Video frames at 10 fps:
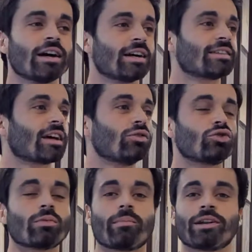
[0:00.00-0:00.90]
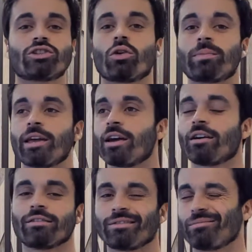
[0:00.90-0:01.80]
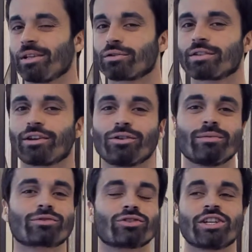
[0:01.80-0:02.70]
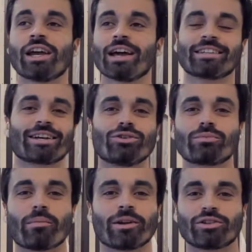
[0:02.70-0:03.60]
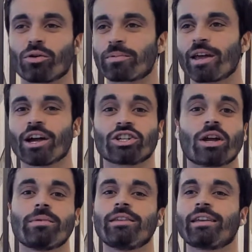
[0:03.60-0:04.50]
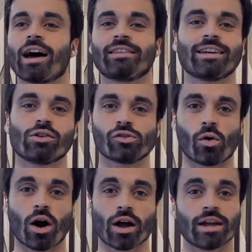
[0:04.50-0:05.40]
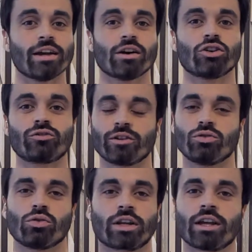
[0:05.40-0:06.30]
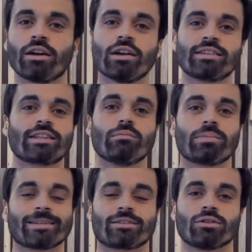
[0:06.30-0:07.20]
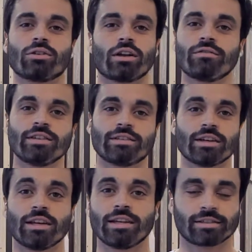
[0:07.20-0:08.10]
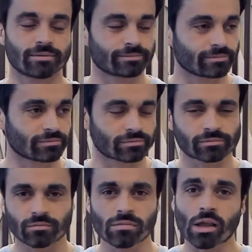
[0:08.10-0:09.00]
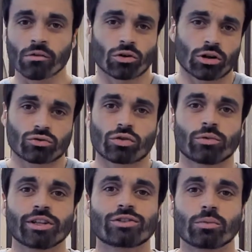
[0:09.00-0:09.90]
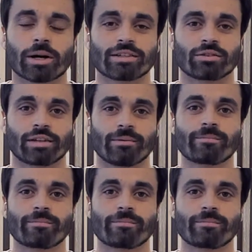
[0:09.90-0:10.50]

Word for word: Salut, je m'appelle Jean-Pierre. Bien sûr, c'est anonyme ce que je dis. Salut, je m'appelle Jean-Pierre, j'habite à tel endroit et euh, je fais du hockey. Ce qui me passionne dans la vie, c'est X. Voilà, je lui ai demandé de se présenter.